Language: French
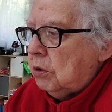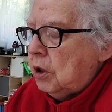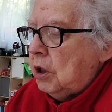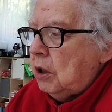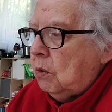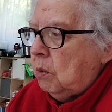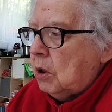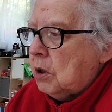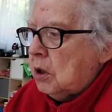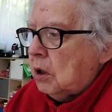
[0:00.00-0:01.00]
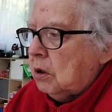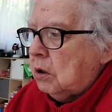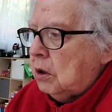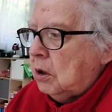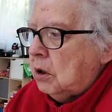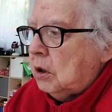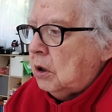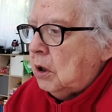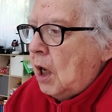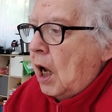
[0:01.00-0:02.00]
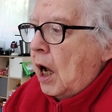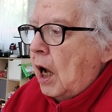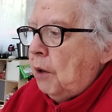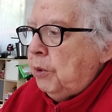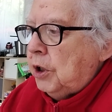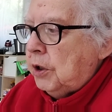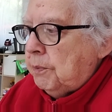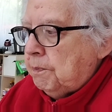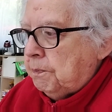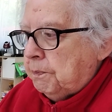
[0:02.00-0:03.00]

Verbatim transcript: C'était quoi, ça Ah oui,